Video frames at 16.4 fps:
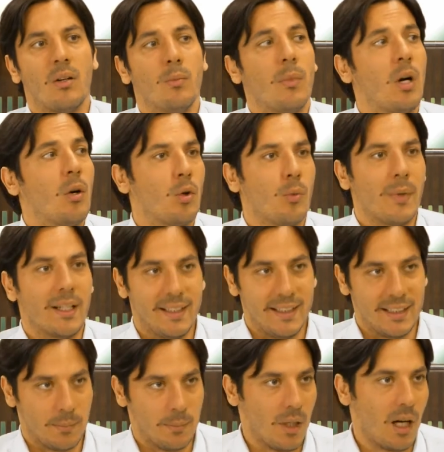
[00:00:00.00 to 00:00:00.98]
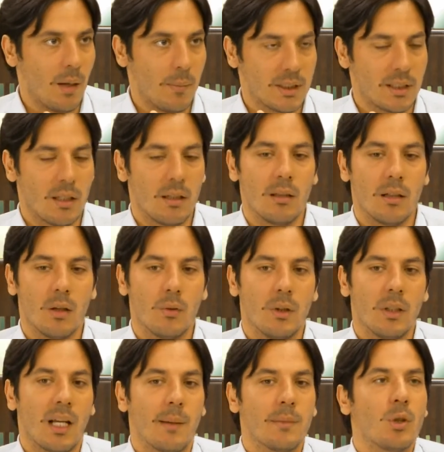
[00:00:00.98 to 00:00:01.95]
معه روماتيس مع مثلا لانه
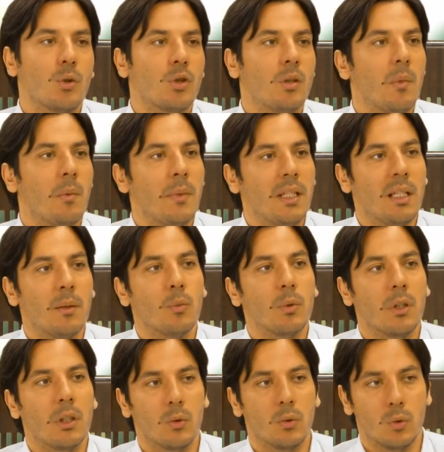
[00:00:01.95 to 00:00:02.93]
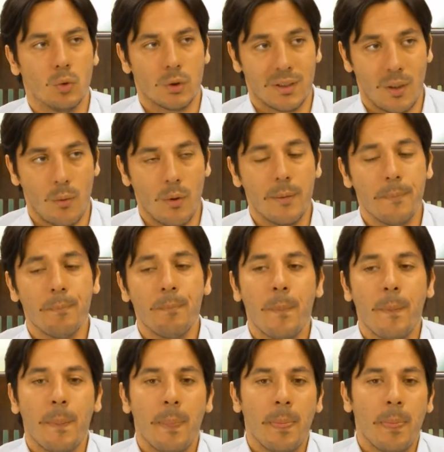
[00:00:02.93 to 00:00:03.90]
هن 25% ممكن يكونوا سوا
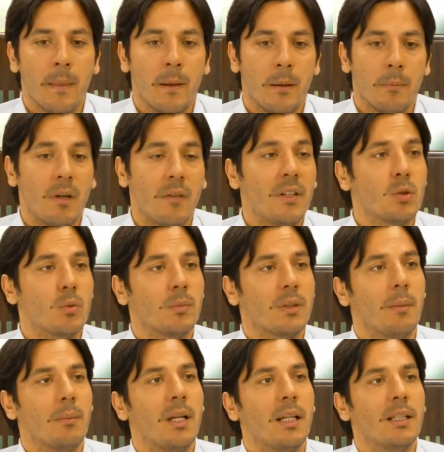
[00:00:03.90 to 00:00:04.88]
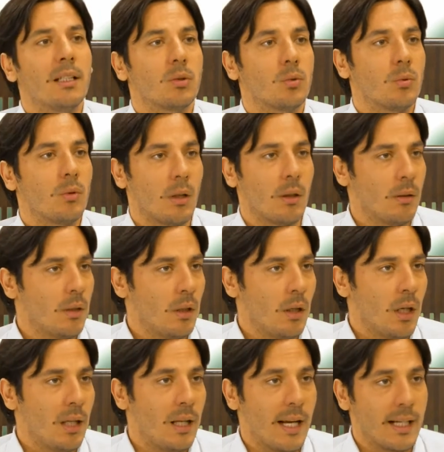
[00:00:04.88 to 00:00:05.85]
نعم ما في لزوم تعمل اي صوره
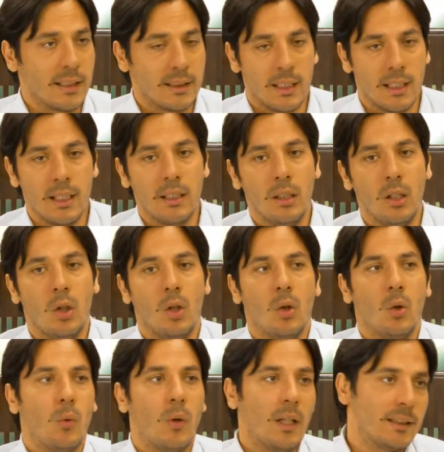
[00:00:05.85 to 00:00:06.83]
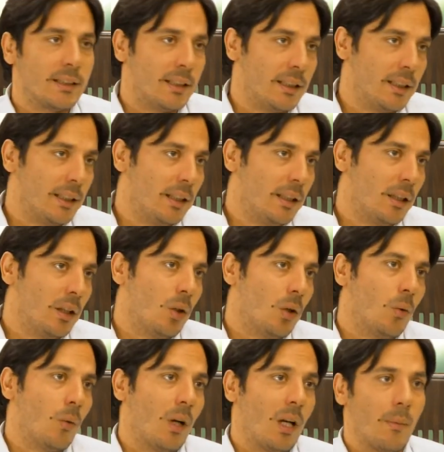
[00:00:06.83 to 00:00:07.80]
نعم. لا اكس راي ولا سي تي
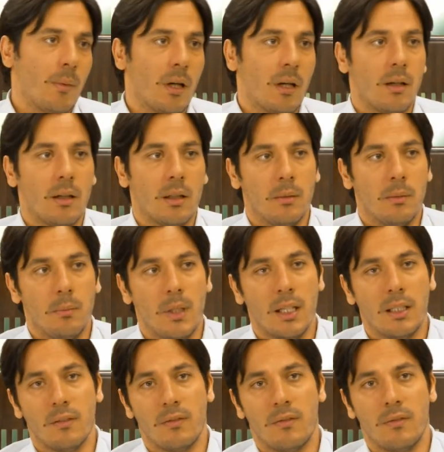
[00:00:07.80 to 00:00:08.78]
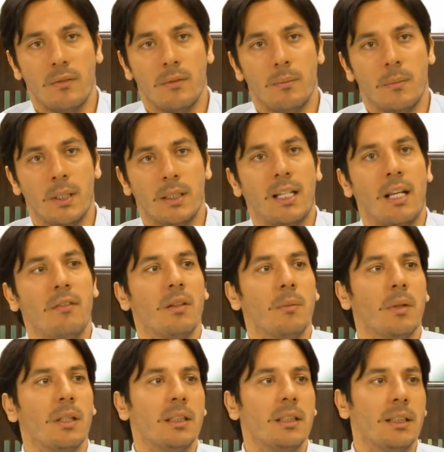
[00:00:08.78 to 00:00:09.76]
ولا ام بهدف ما تكلفي
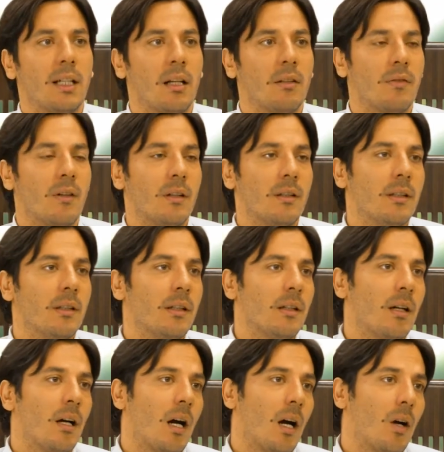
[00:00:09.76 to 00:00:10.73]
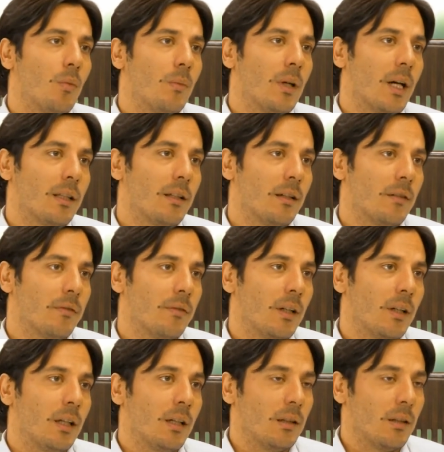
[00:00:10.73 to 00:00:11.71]
مريضك على الفاضي او بهدف
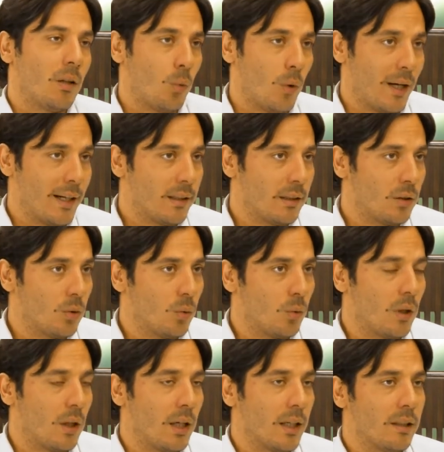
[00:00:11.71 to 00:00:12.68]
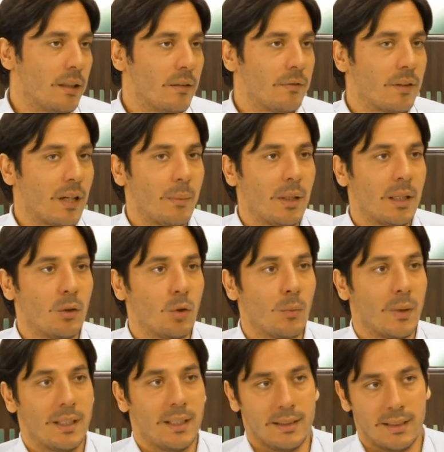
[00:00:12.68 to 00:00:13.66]
الوقت وهدف كمان انه
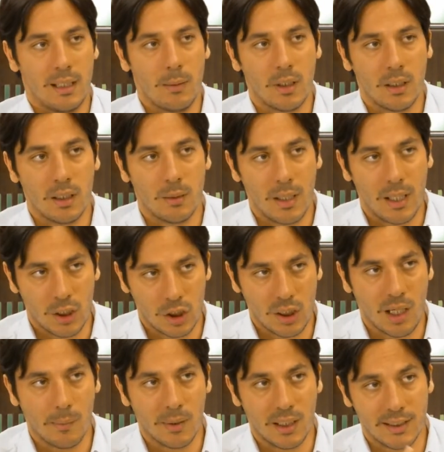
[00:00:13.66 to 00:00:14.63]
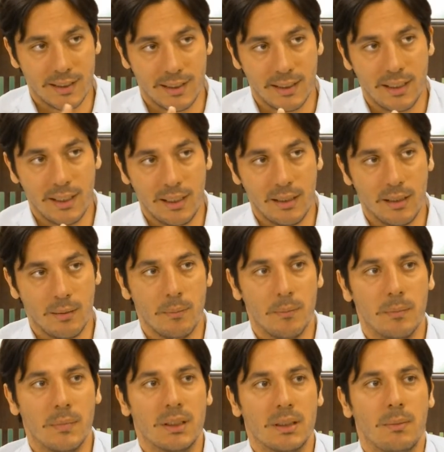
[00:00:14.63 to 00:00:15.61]
ما تاذي المريض بالاشعه مثل السي تي
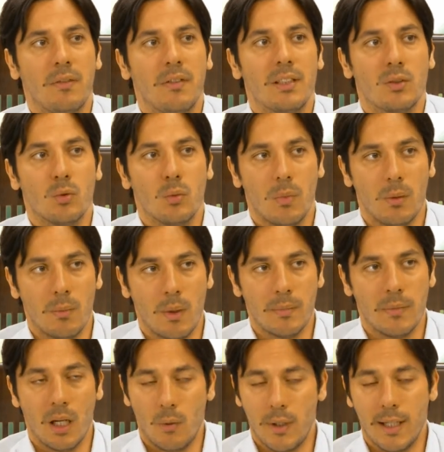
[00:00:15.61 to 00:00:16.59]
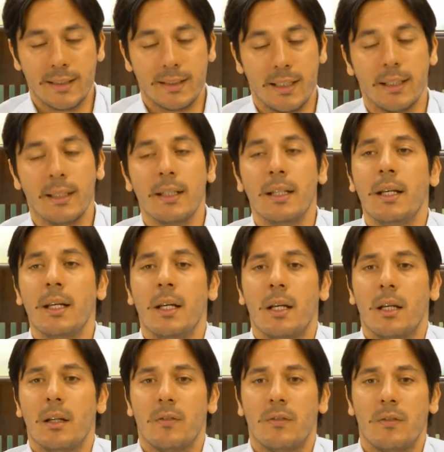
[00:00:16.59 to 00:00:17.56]
نعم. ما في لزوم بالمبدا او الاكس راي
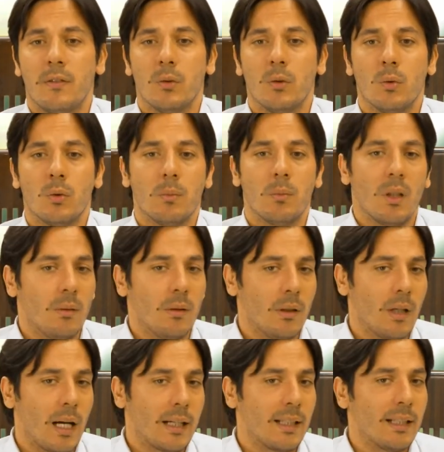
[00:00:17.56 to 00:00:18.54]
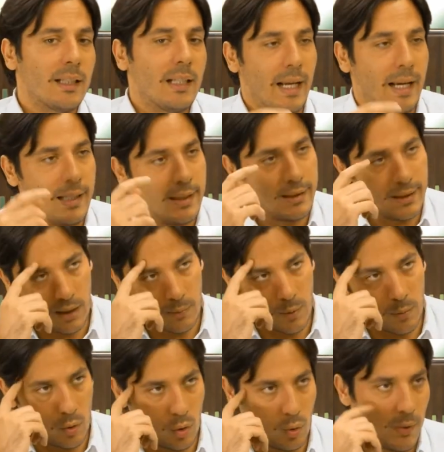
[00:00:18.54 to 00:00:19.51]
دونك بالاكثريه الحالات انا ما
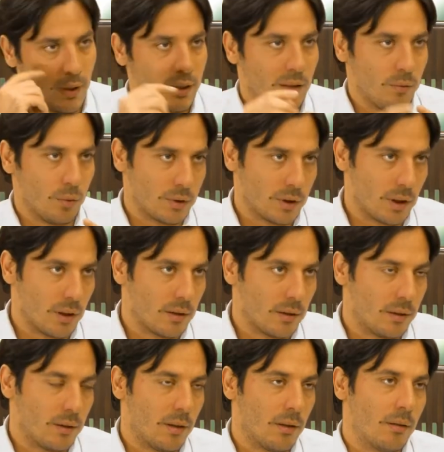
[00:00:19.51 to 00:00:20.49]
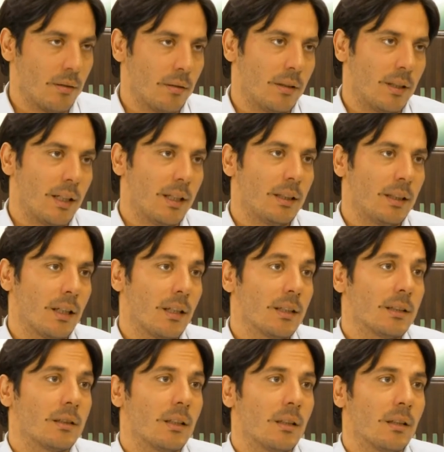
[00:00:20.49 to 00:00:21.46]
بطلب اي فحوصات ثانيه آه،
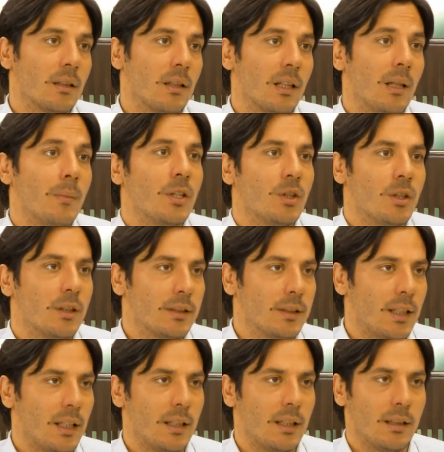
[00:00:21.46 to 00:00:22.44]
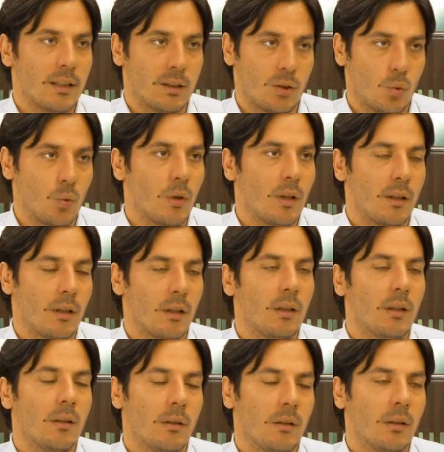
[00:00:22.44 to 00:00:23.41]
خاصه الايمجز يلي هن الصور
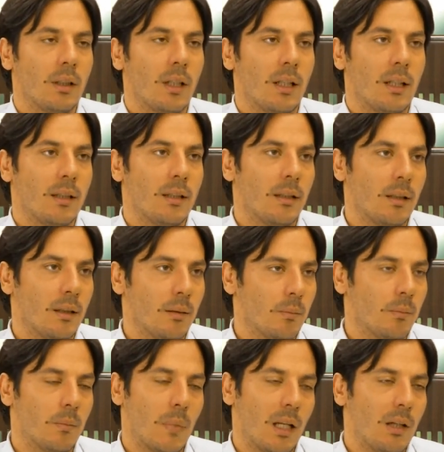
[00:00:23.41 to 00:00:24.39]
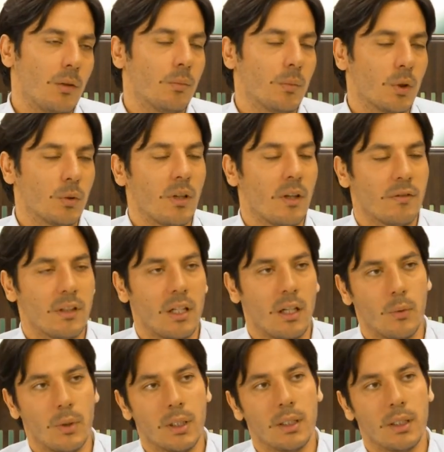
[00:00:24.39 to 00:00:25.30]
يلي نعم. هن بلاهم بيكون افضل اوقات